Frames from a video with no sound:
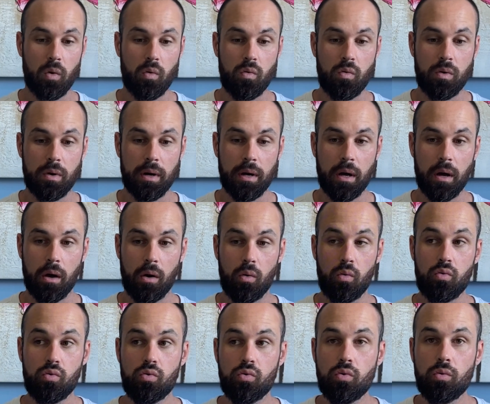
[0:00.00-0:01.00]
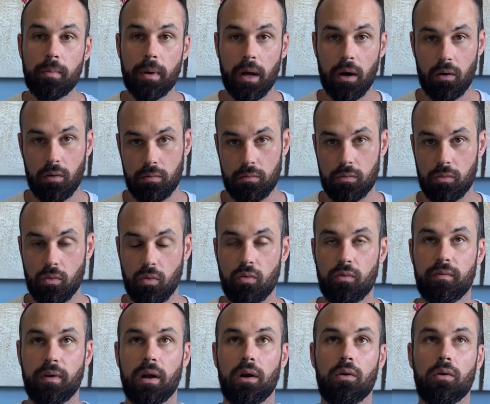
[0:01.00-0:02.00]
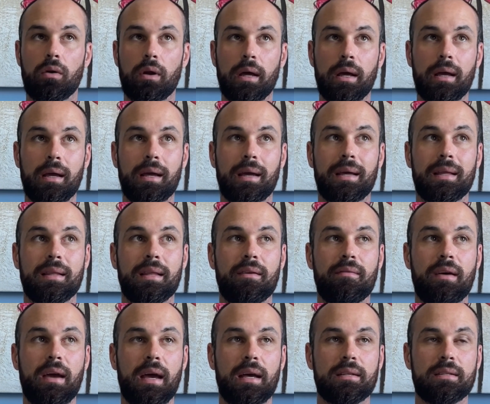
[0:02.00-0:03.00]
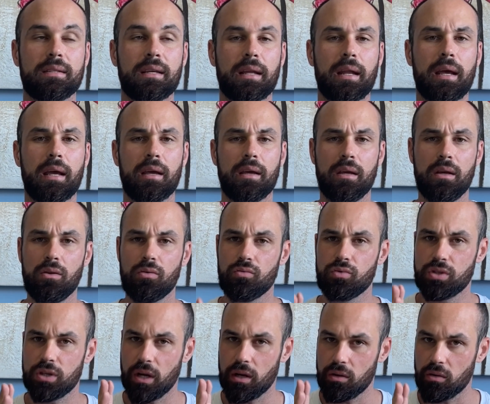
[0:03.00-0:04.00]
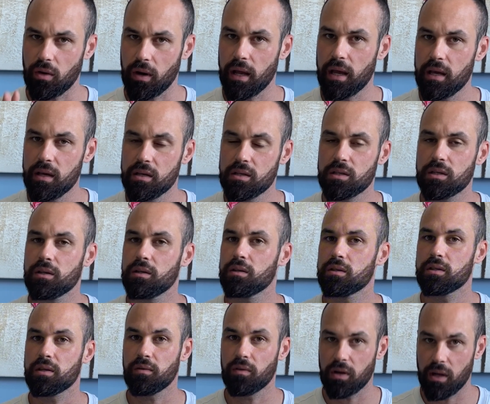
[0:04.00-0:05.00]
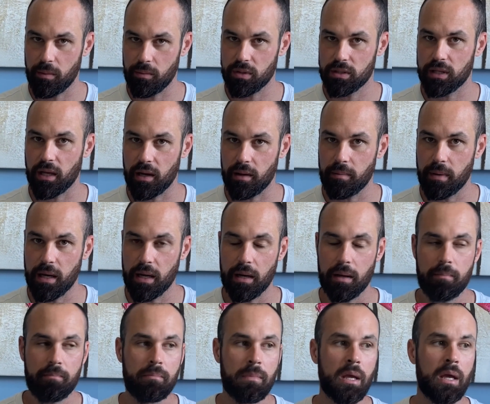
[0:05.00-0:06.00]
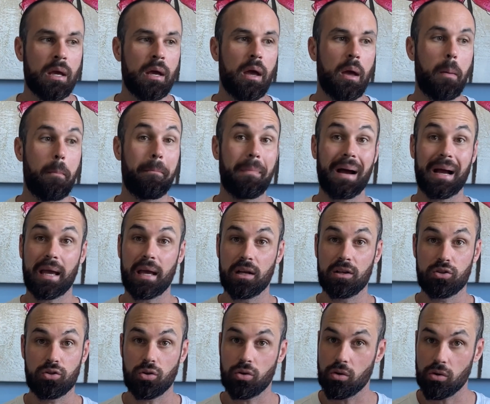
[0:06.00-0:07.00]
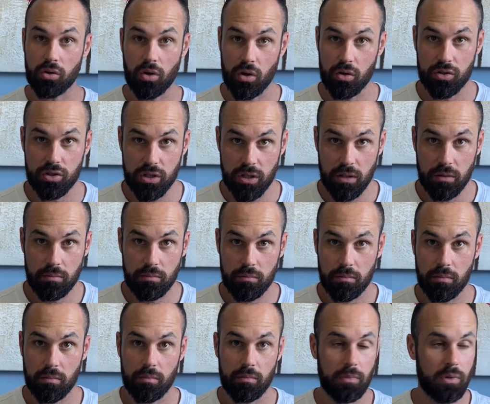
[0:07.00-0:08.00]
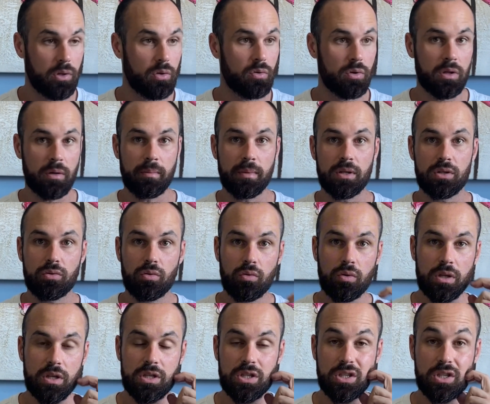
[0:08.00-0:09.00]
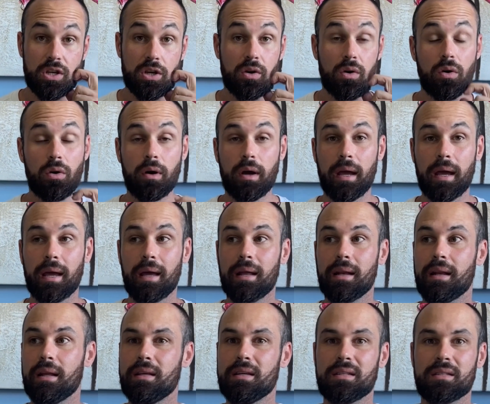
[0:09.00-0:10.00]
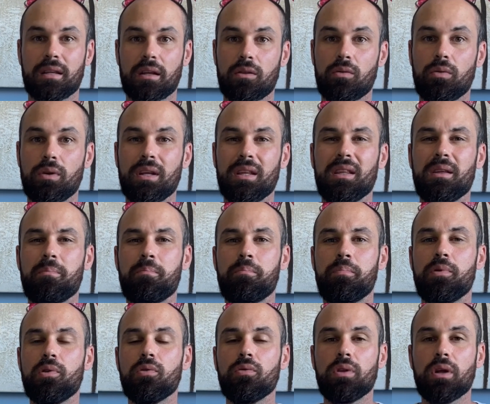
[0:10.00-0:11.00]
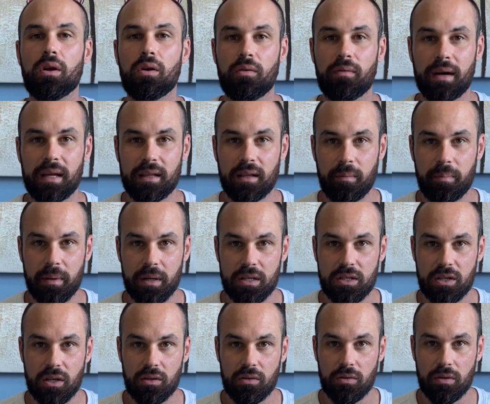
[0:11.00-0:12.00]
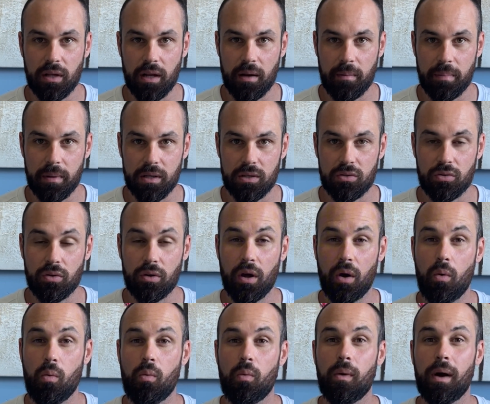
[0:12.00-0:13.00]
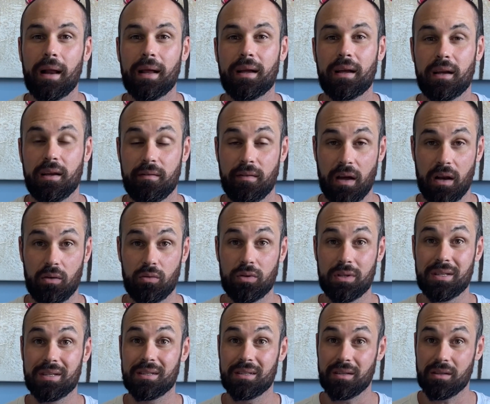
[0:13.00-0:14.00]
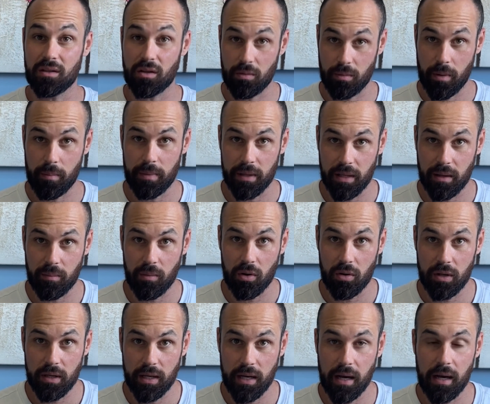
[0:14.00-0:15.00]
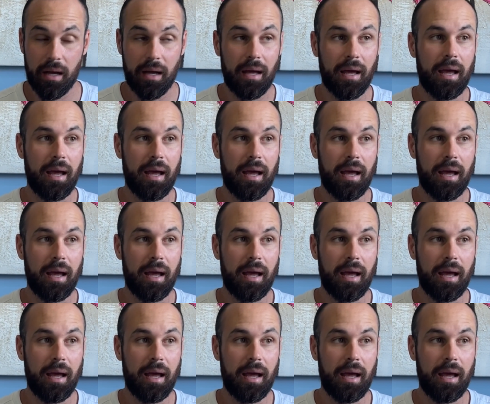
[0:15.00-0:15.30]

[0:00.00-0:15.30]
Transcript: un, un numero, un valore che deve essere in un certo range se vogliamo stare bene, ma che al giorno d'oggi gli ultimi studi ci dicono che negli Stati Uniti più del 90% delle persone ha un qualche livello di sindrome metabolica,